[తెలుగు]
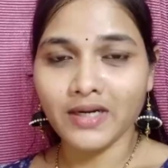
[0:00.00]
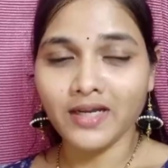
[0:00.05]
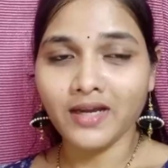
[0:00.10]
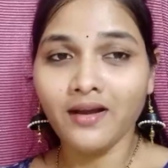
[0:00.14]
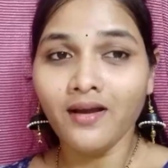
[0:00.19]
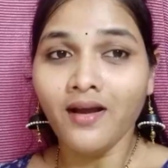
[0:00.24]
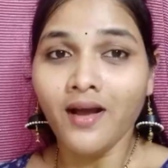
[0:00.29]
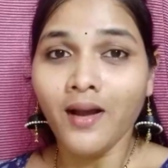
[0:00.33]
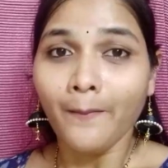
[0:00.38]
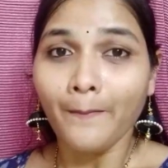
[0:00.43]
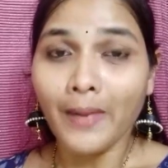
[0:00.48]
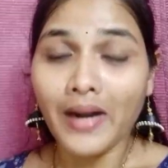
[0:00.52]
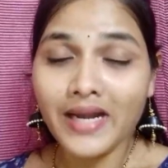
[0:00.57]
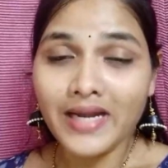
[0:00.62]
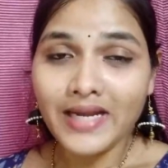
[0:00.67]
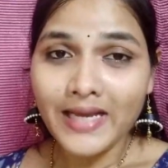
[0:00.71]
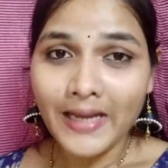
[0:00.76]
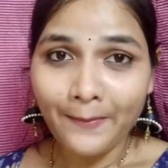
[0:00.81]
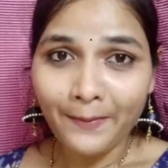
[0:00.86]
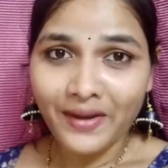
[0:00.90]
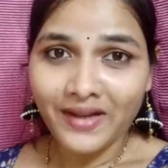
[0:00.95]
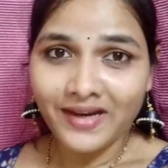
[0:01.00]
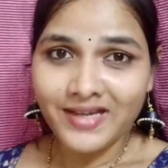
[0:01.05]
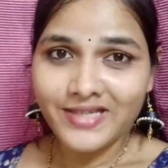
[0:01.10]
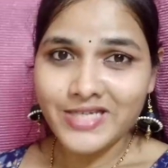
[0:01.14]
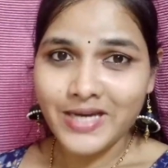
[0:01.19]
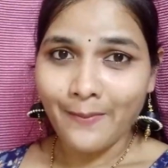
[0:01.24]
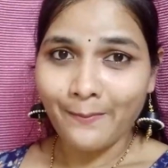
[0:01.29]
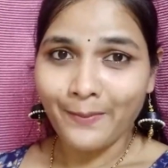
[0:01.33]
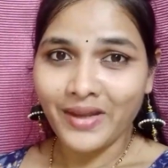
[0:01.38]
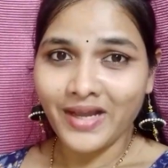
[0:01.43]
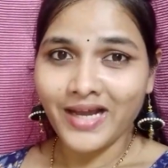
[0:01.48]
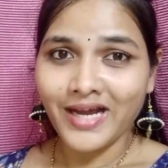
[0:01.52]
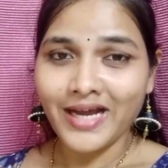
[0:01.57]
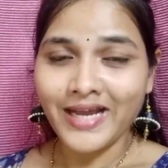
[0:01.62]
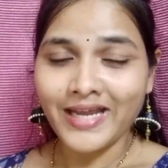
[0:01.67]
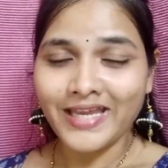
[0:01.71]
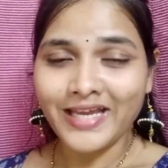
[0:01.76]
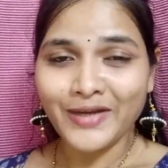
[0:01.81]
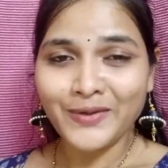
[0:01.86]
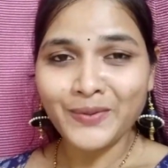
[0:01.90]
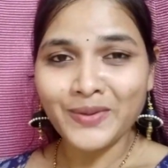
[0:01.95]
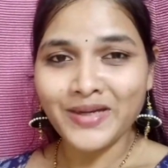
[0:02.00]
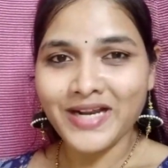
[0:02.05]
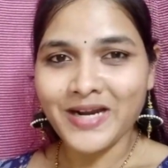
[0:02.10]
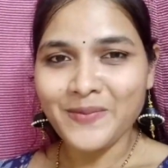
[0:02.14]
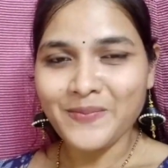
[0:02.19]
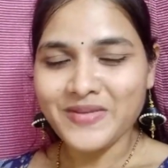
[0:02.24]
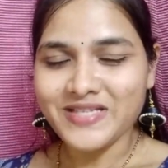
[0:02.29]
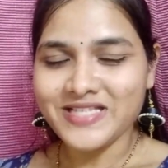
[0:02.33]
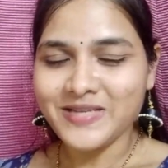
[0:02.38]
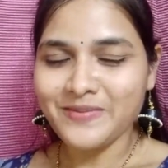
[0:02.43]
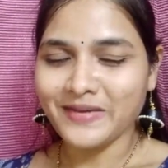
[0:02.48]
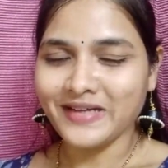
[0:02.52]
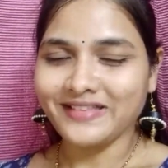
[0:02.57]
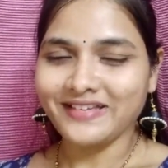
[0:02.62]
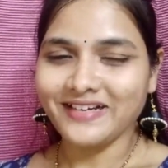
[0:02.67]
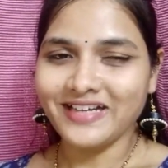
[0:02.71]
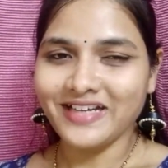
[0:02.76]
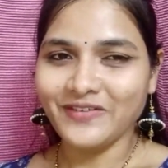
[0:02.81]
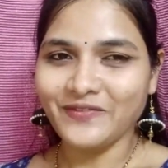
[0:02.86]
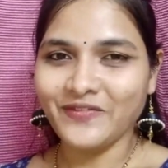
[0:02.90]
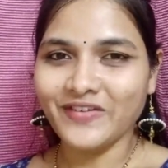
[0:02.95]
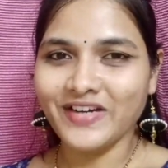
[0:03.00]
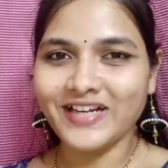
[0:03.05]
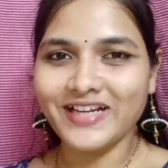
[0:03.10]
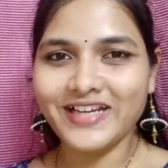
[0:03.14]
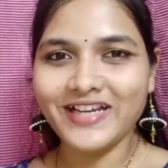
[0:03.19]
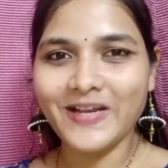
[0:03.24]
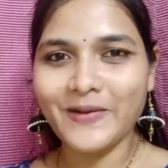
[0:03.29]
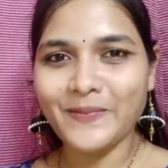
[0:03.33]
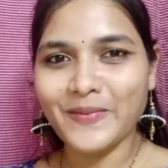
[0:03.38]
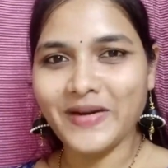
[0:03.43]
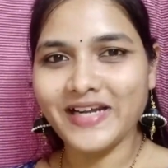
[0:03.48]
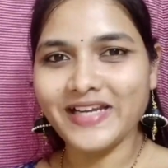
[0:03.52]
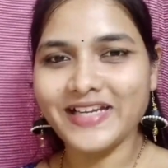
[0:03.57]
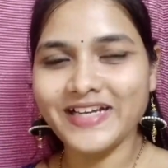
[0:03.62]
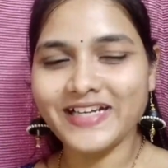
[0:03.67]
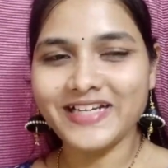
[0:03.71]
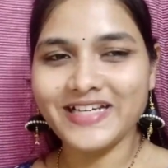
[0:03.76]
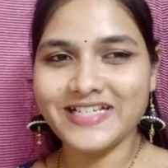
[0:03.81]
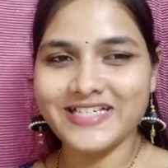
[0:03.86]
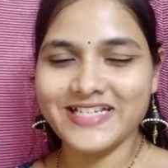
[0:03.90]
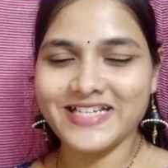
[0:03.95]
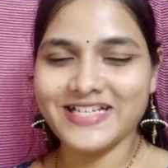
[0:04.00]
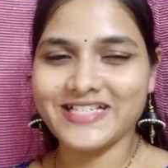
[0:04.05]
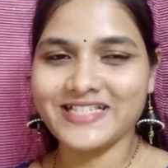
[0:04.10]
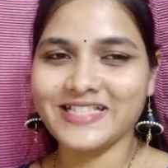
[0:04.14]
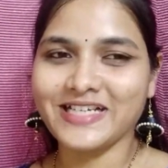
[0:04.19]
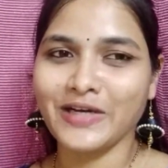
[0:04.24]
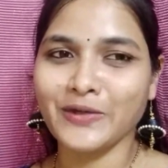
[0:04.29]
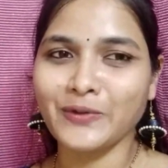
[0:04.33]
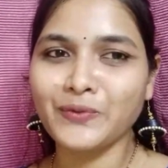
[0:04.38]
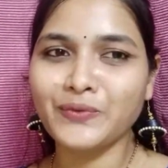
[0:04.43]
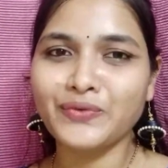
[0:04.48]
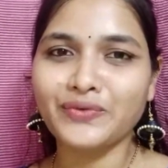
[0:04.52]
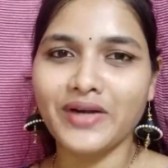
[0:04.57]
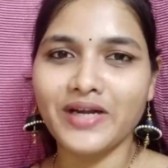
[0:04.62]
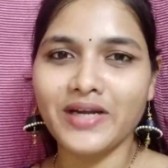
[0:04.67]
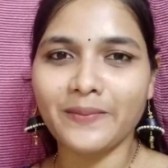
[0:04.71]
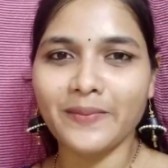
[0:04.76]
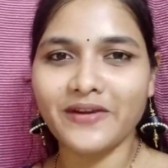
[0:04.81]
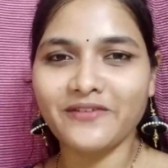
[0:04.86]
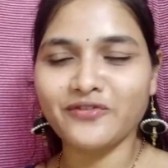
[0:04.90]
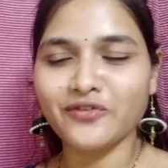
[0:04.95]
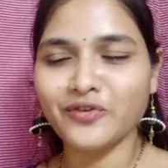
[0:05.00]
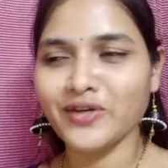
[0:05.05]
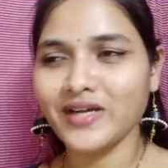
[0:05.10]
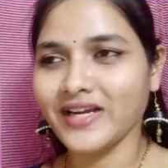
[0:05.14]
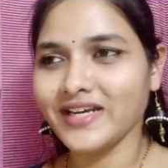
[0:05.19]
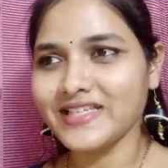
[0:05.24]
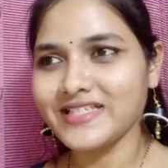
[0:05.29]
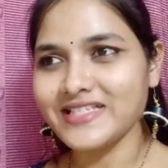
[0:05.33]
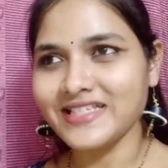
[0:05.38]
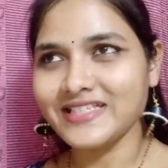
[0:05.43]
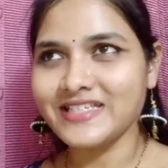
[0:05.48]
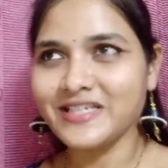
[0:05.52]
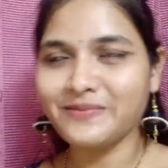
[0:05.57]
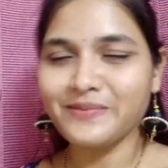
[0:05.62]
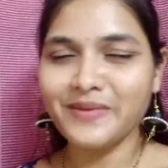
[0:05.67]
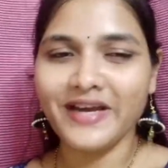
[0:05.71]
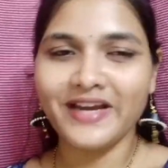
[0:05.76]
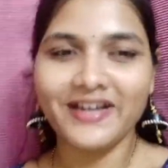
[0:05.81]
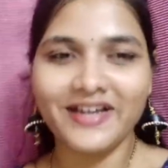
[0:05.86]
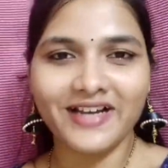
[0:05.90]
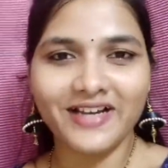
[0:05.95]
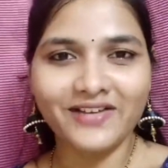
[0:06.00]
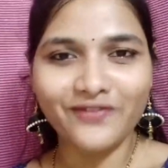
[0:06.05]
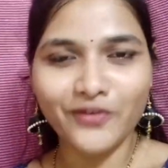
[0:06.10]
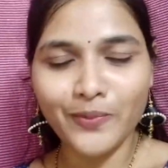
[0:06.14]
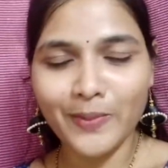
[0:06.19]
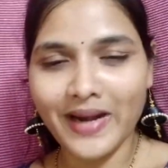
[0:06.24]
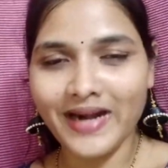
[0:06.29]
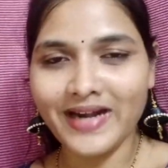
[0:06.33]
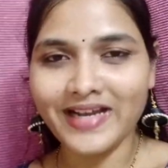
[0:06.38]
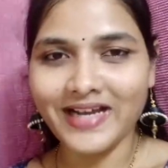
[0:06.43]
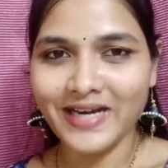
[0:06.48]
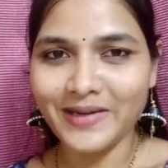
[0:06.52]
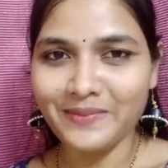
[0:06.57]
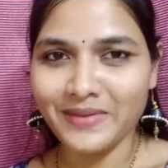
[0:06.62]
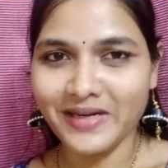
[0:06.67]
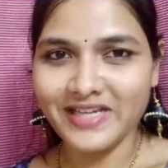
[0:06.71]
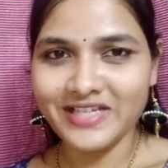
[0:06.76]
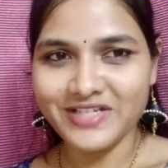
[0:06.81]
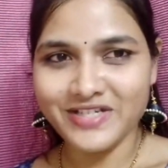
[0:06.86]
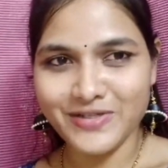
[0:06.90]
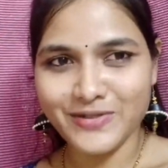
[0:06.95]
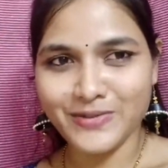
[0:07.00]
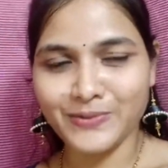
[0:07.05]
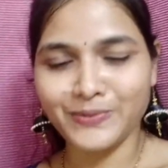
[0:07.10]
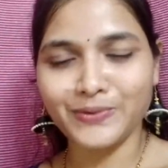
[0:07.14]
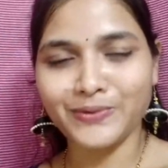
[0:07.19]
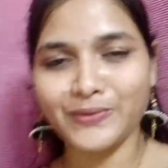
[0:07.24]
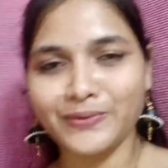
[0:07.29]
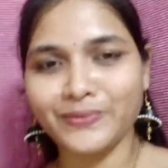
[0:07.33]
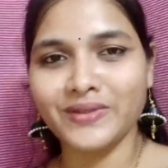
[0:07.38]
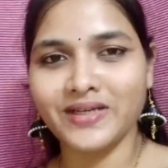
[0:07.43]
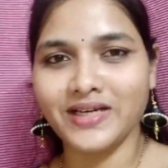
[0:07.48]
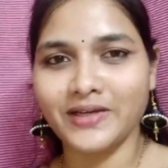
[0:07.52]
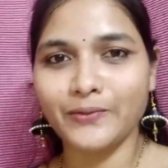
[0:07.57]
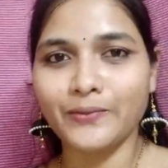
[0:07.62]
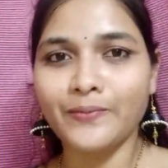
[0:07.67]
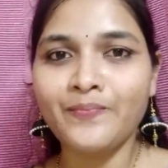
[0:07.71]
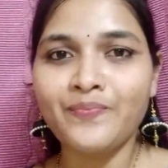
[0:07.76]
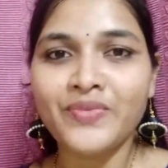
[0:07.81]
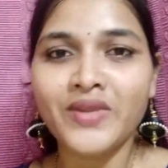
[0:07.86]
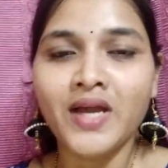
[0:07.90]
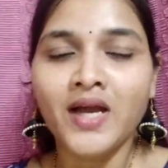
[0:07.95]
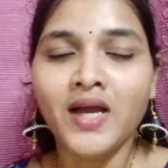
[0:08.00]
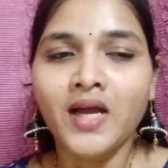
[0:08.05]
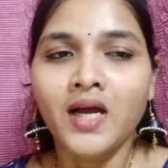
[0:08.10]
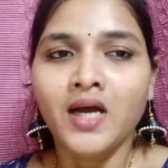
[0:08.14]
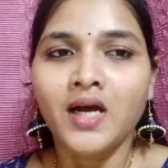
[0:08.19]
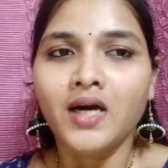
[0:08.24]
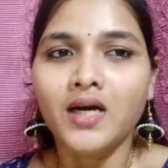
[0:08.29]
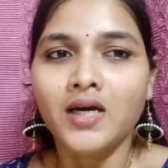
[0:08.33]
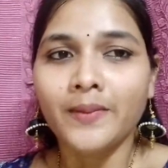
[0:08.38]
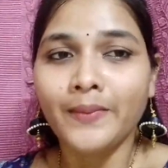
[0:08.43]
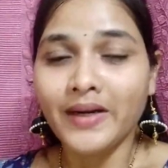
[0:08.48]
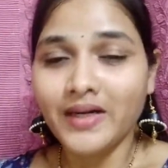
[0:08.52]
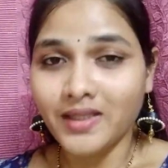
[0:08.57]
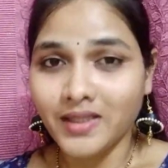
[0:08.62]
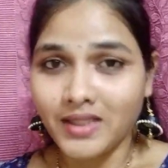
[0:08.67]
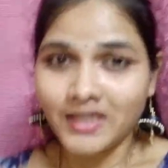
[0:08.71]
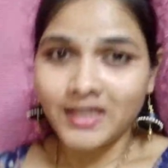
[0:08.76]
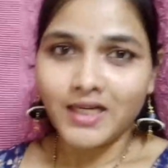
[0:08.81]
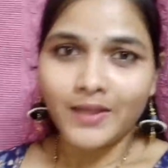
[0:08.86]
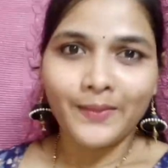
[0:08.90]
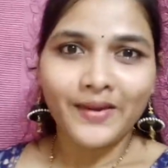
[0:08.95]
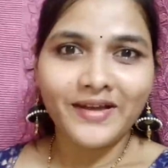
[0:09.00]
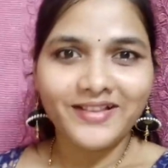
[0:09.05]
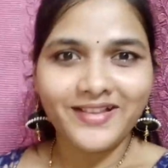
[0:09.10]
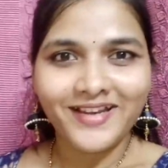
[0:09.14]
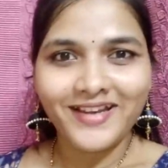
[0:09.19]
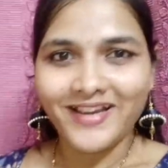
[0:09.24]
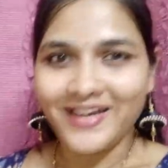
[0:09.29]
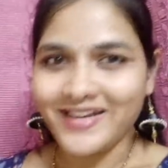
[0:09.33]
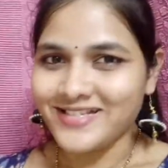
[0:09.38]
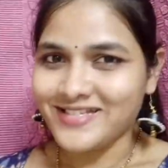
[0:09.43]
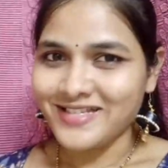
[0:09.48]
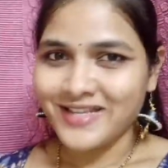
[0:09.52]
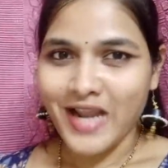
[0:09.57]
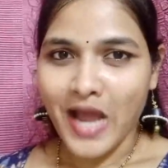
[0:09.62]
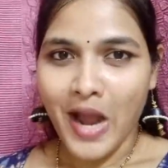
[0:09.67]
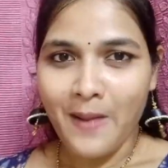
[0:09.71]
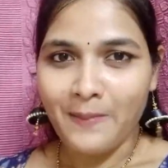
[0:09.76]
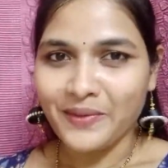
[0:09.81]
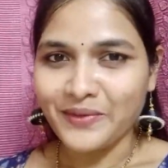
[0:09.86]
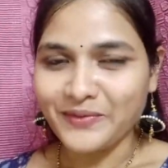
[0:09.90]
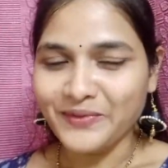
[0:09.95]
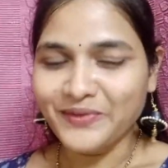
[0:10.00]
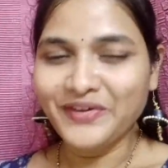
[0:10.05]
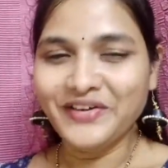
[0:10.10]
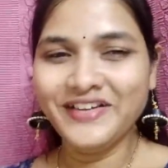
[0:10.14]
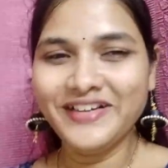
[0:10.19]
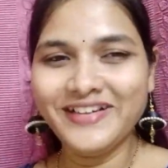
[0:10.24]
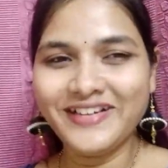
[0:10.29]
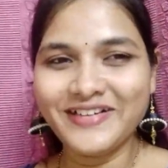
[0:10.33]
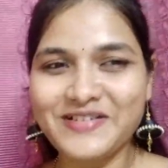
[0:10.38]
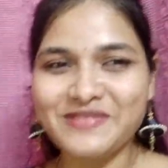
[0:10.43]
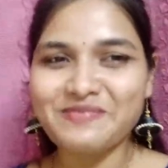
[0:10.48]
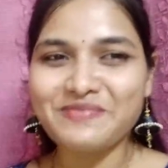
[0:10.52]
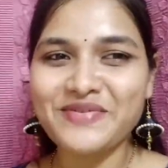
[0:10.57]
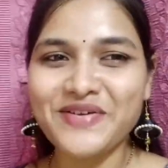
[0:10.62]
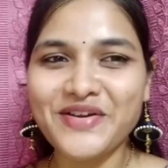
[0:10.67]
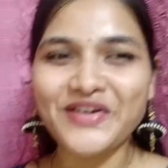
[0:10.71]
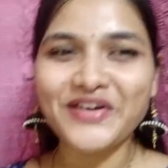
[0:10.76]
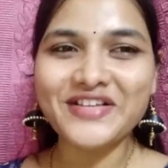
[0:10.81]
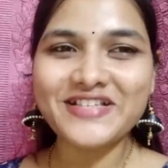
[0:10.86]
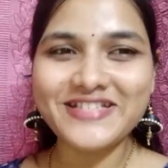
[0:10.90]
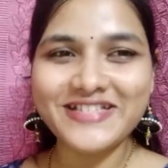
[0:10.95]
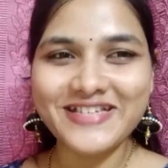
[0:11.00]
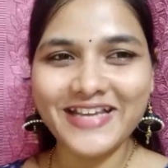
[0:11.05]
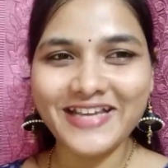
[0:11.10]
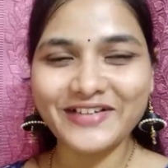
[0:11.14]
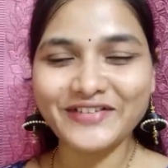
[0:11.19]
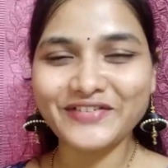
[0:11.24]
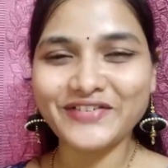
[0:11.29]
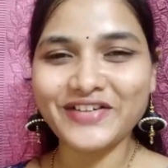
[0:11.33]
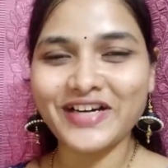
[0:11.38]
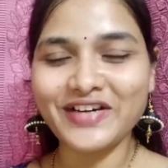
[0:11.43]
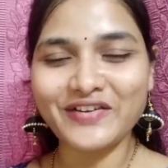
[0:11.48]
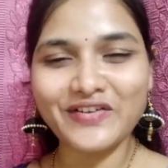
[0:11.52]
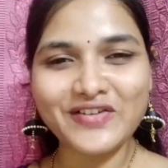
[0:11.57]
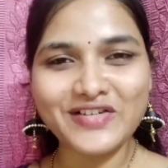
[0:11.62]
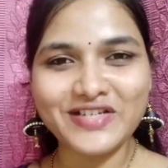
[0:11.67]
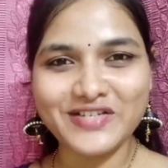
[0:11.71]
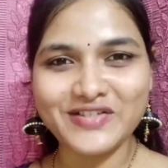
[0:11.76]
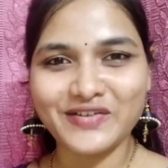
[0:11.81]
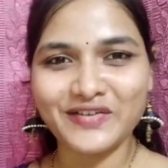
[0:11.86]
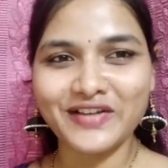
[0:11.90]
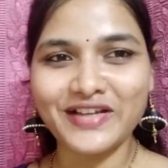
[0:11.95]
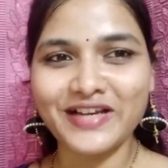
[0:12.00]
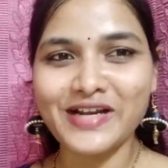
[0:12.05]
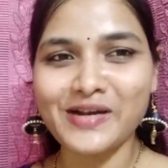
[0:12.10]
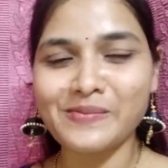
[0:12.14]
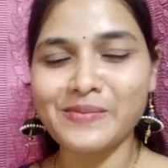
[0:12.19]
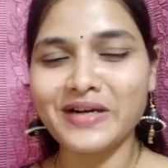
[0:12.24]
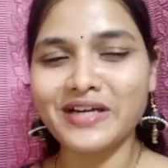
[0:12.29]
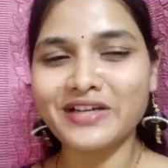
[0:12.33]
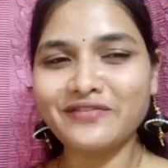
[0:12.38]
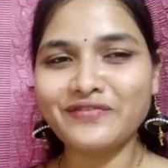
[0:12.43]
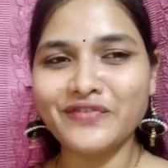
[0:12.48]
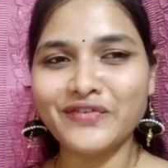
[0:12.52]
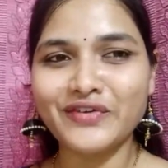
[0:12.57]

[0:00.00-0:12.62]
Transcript: మళ్ళీ ఎప్పుడైనా చబ్బీగా అయ్యాను అని అనిపిస్తే మాత్రం డెఫినెట్లీ నేను మళ్ళీ ఇట్లా చేస్తాను ట్వంటీ బై ఫోర్ కానీ సిక్స్టీన్ బై ఎయిట్ కానీ ఒమాట్ కానీ మళ్ళీ చేసుకుంటూ ఉంటాను బట్ uh, తింటమైతే నేను అస్సలు ఆపను బికాస్ నేను కంట్రోల్ చేసుకోలేను అనమాట ఫుడ్ని